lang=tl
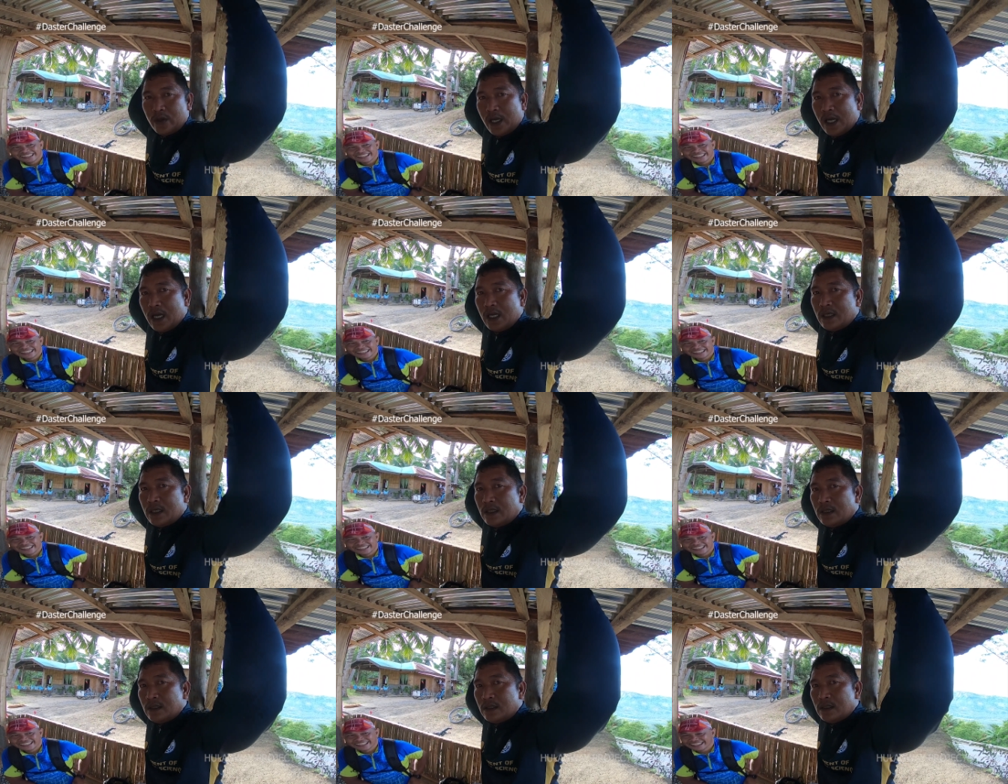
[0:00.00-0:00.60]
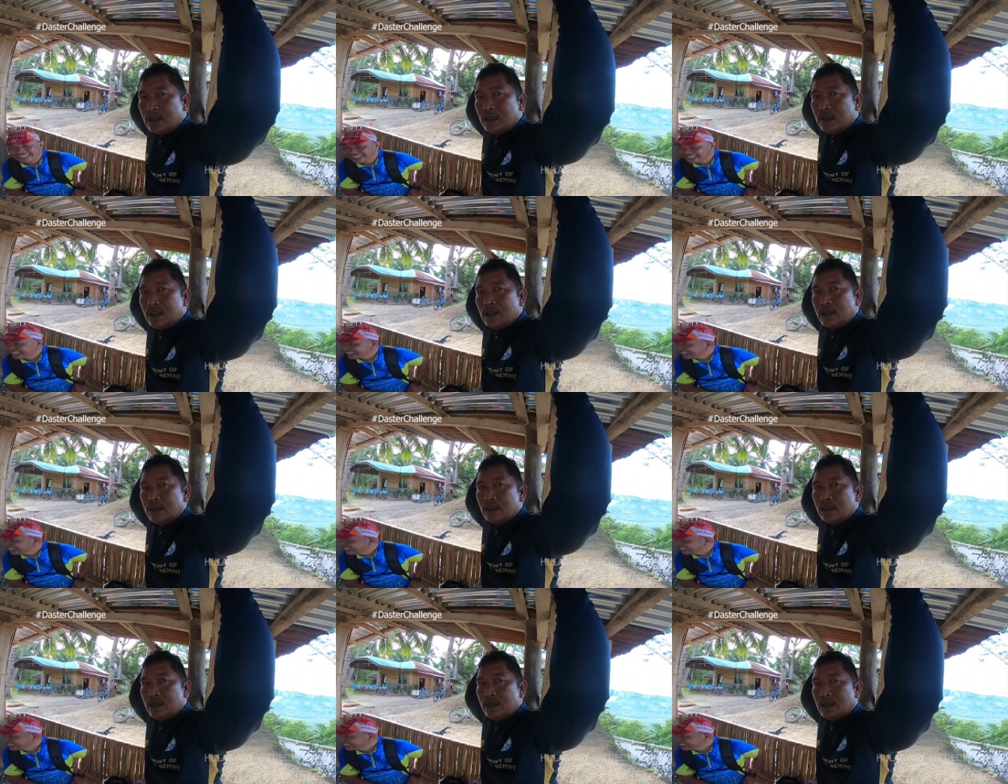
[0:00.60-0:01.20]
luyahan. Ah,
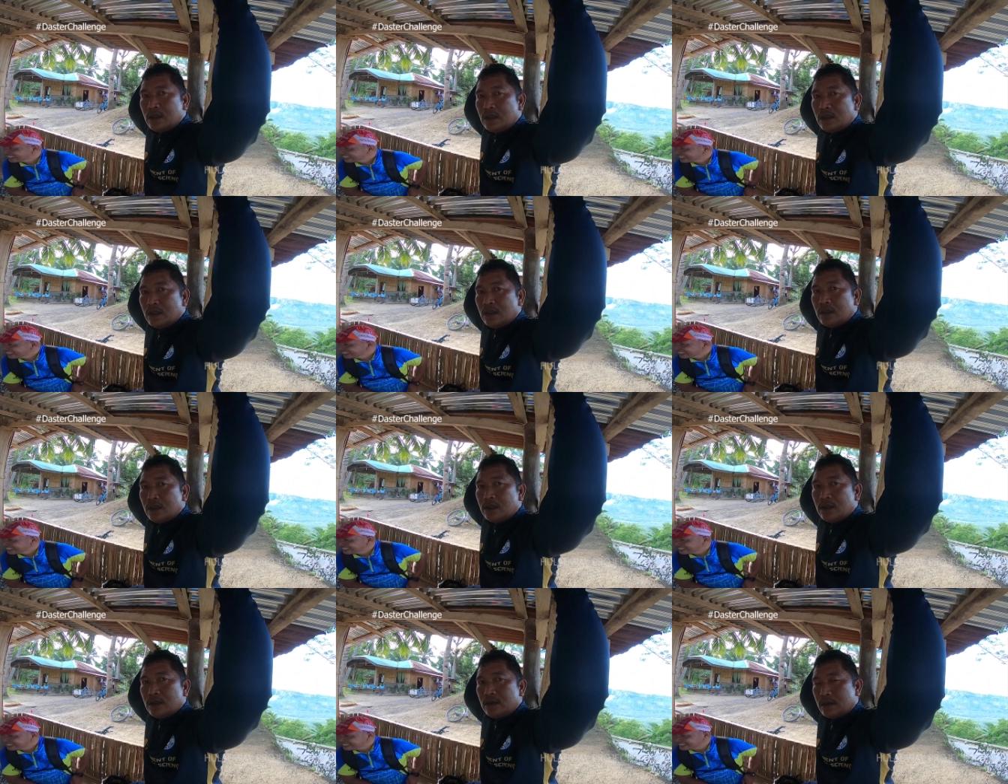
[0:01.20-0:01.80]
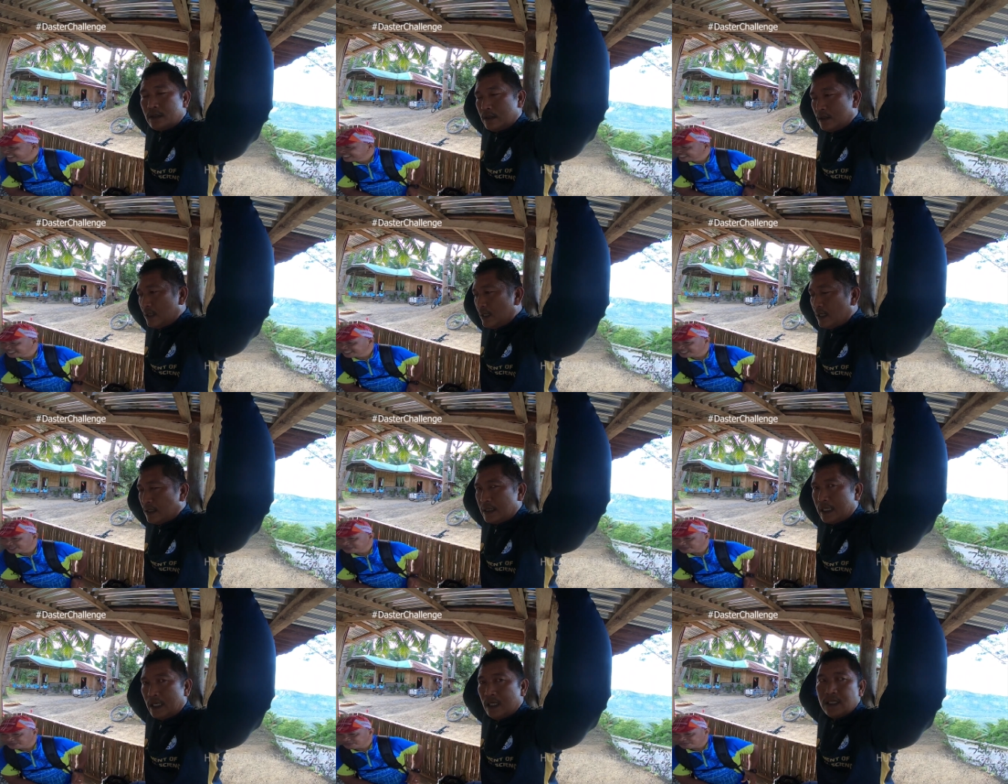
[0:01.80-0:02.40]
Challenge mo yun?
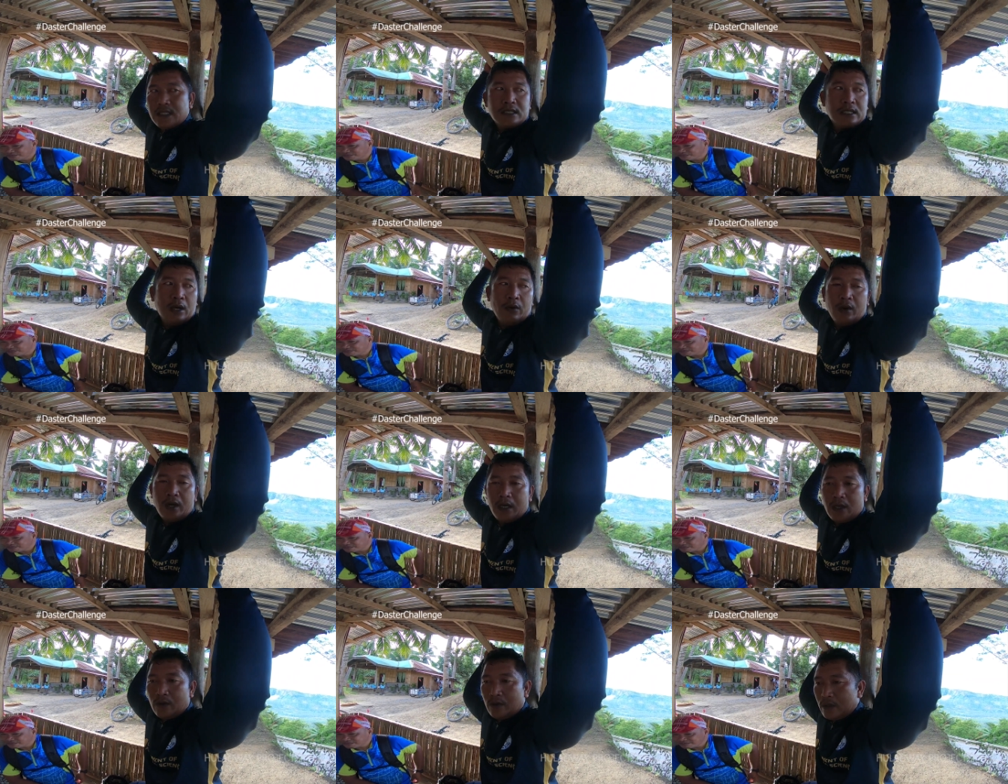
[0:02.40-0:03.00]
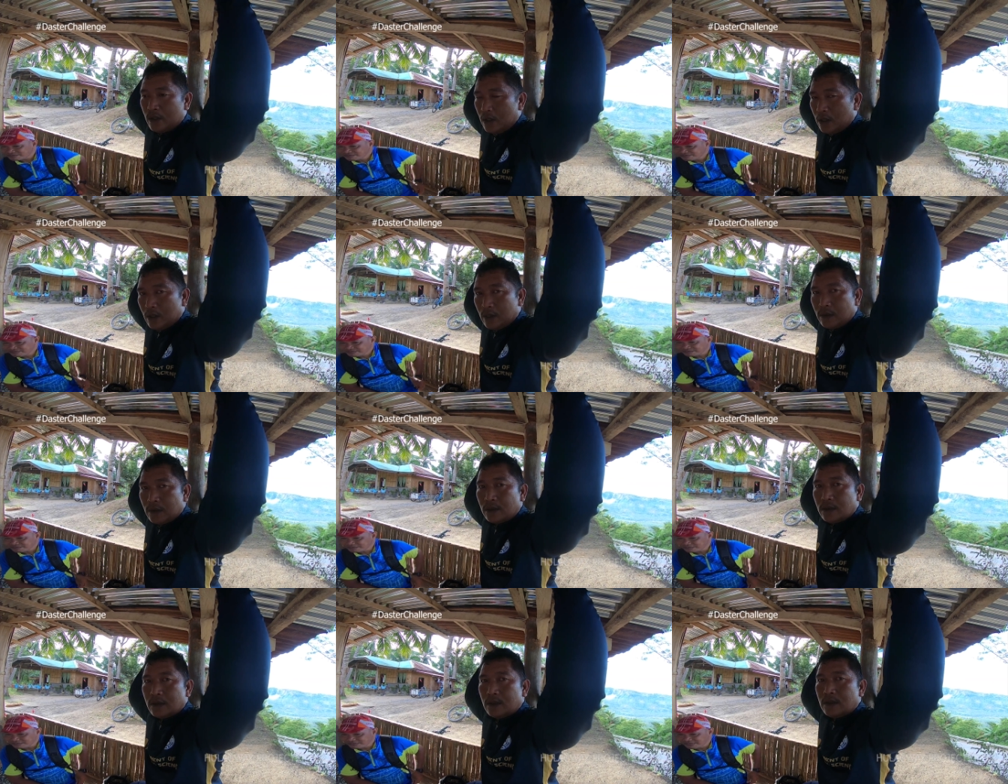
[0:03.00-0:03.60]
Eh, challenge, sawa na ko.
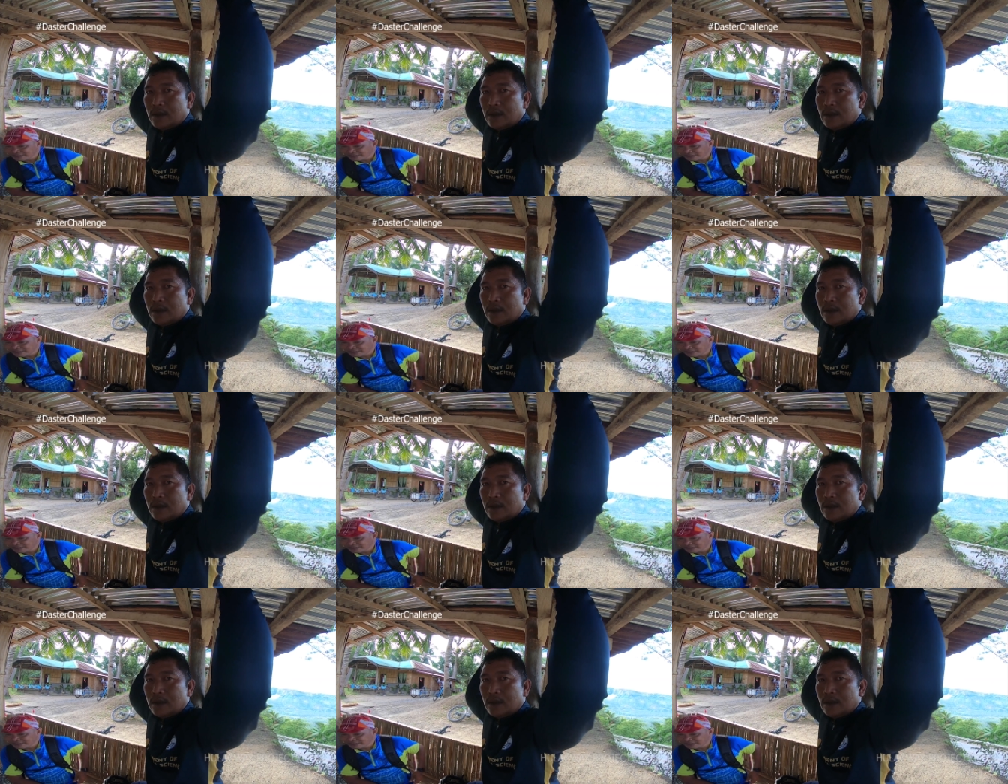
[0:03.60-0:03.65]
Nag-iisa ka lang.